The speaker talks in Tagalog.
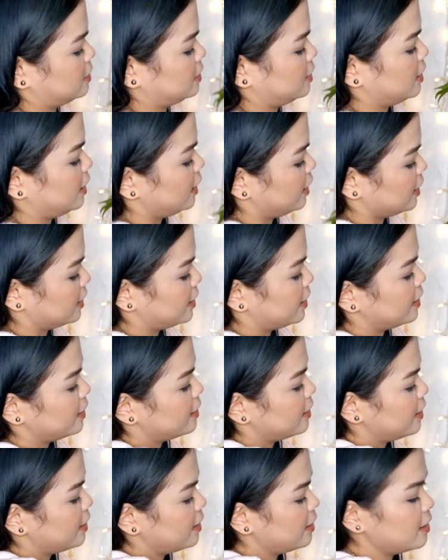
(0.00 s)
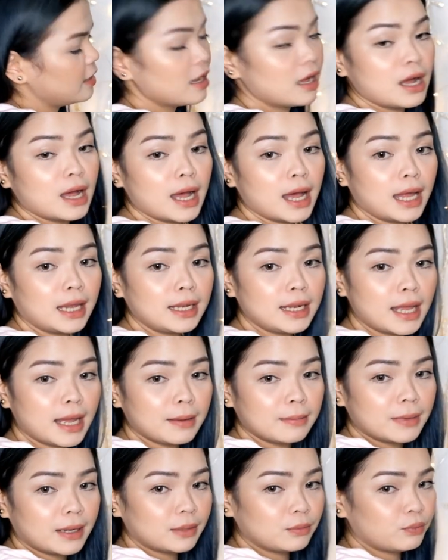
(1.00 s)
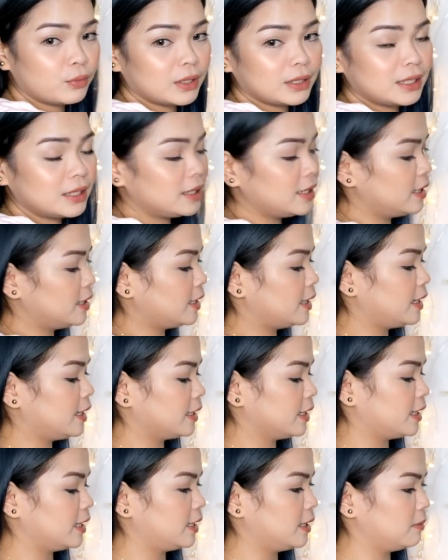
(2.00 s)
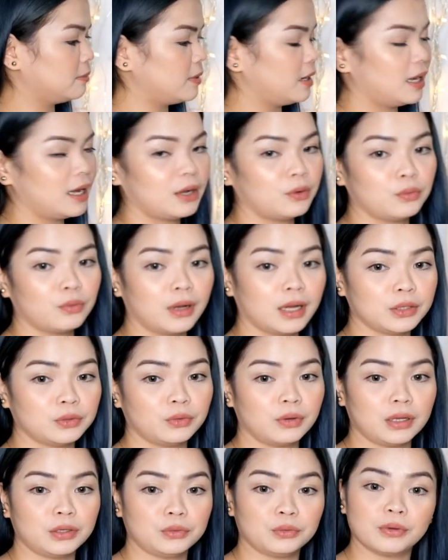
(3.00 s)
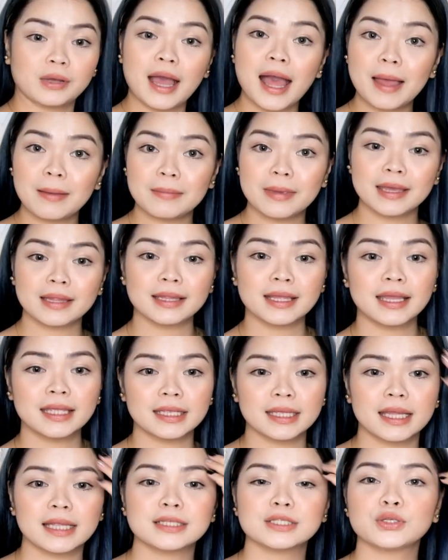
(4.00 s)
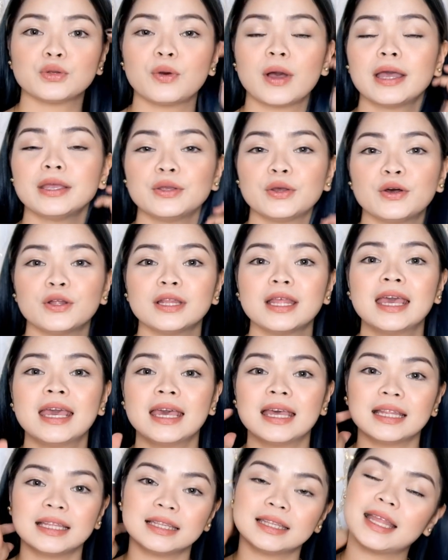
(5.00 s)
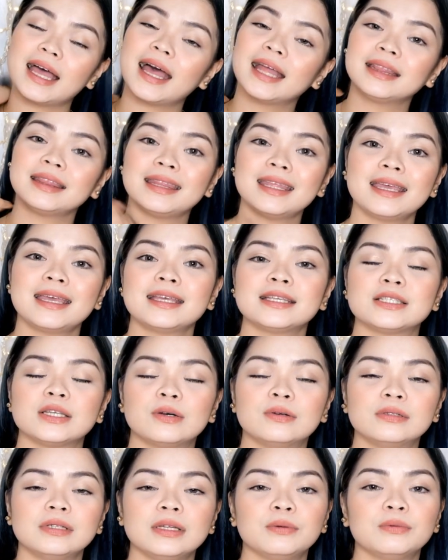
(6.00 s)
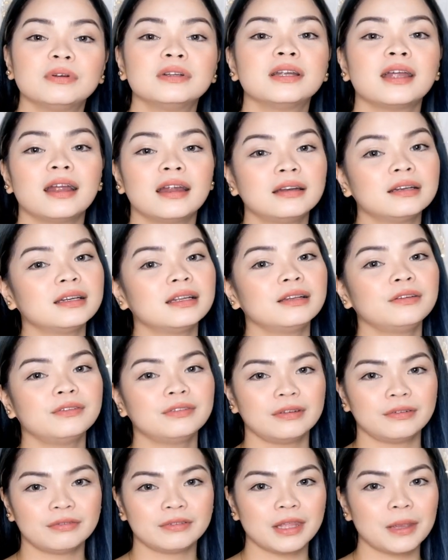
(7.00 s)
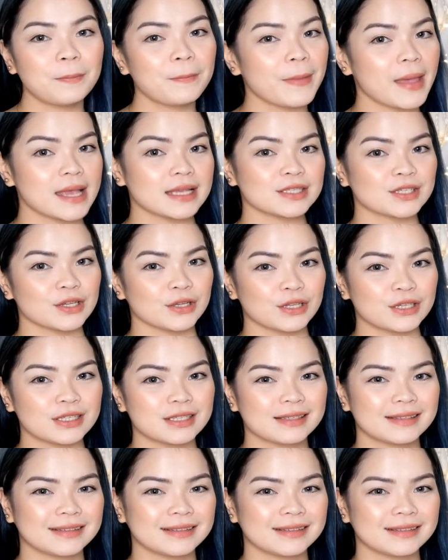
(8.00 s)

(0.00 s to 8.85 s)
lalagyan ng halaman, pwede din lalagyan ng mga kung anong-anong gamit, ganyan. So, ayun, that is only 150 pesos.